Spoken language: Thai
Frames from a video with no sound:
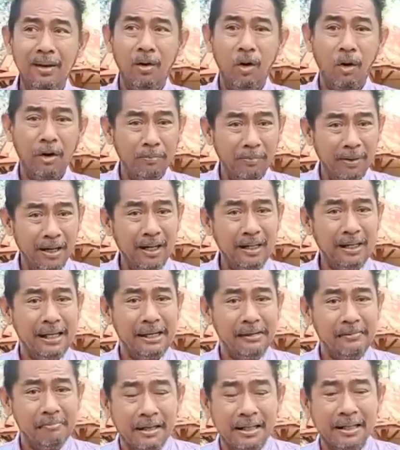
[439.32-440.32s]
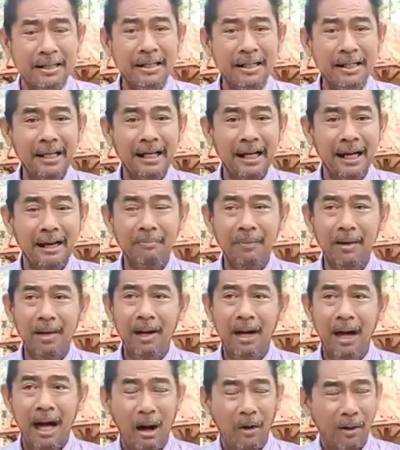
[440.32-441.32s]
อดมือกินมือนี่แหละครับ
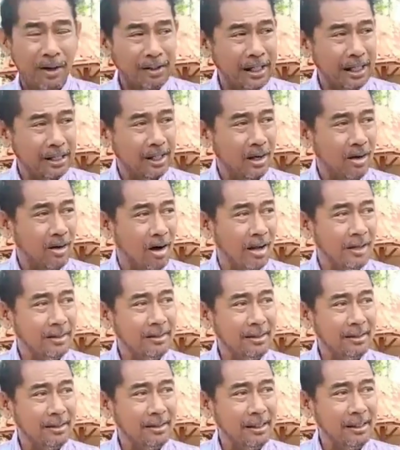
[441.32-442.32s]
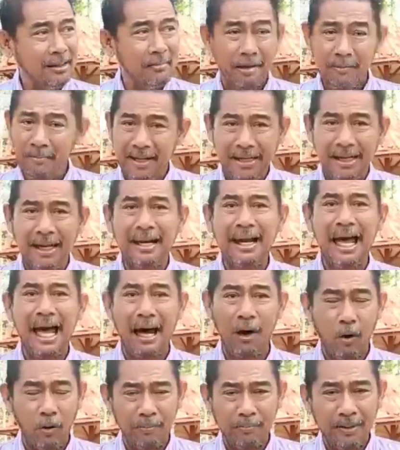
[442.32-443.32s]
เอาเกษตรกรที่ไม่มีจะแด
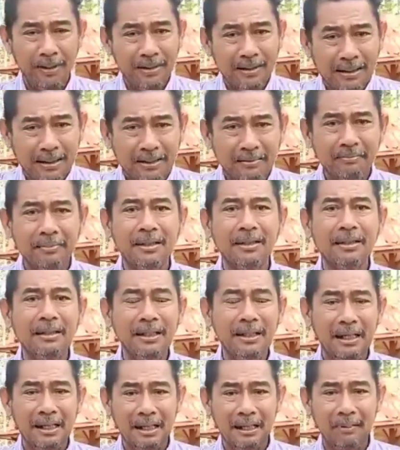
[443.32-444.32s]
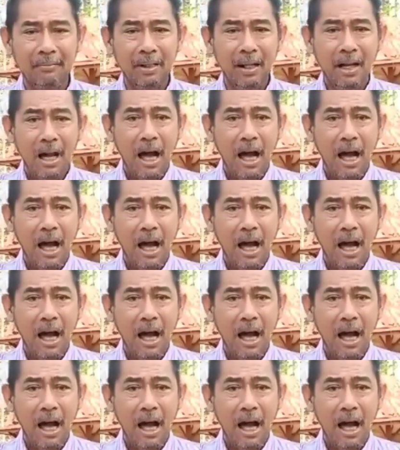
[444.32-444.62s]
กอดมือกินมือนี่แหละครับ